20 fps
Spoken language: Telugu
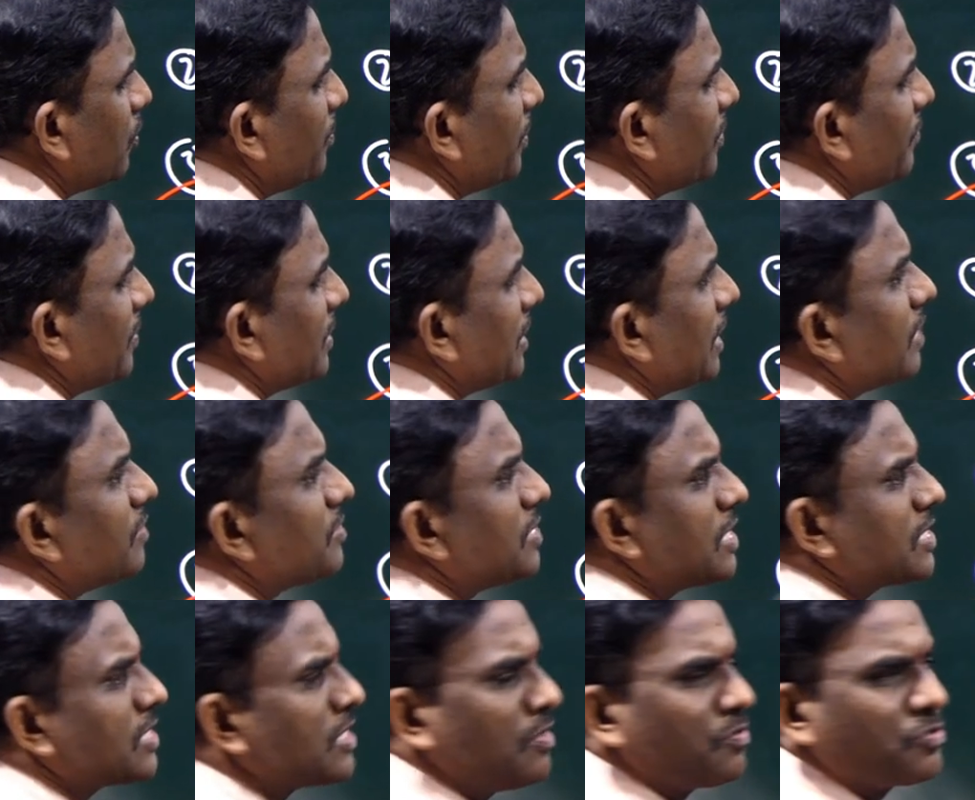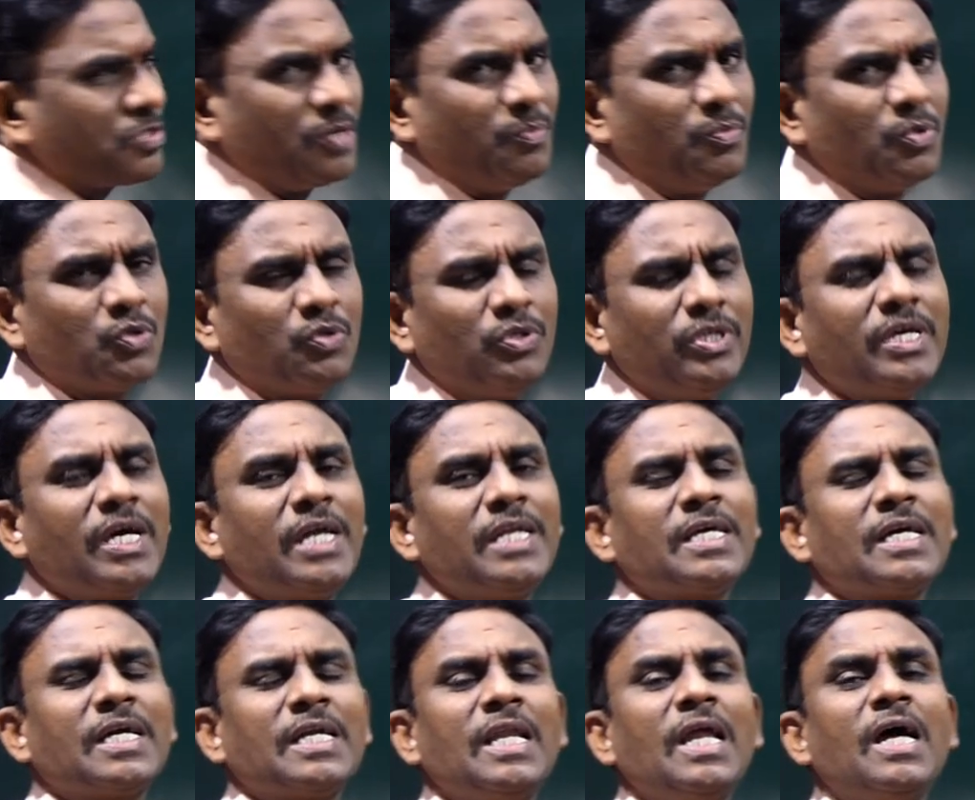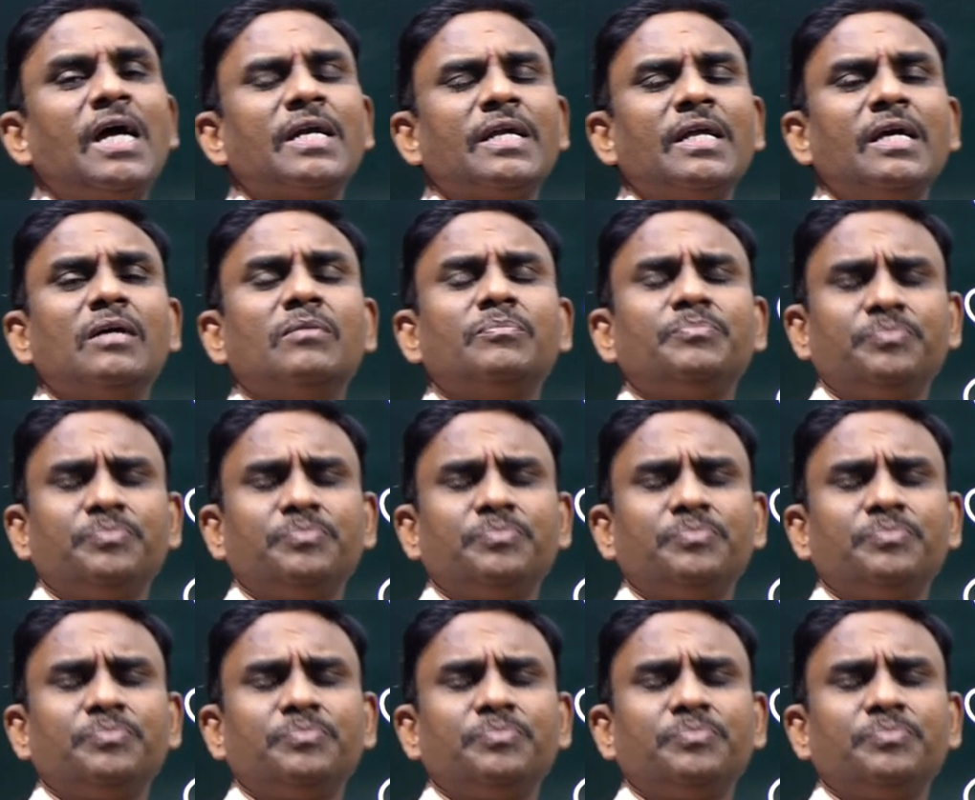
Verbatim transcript: కూడా మనం అధ్యయనం చేయాల్సిన అవసరం ఉంటుంది కానీ ఇక్కడ ఎలా అంటే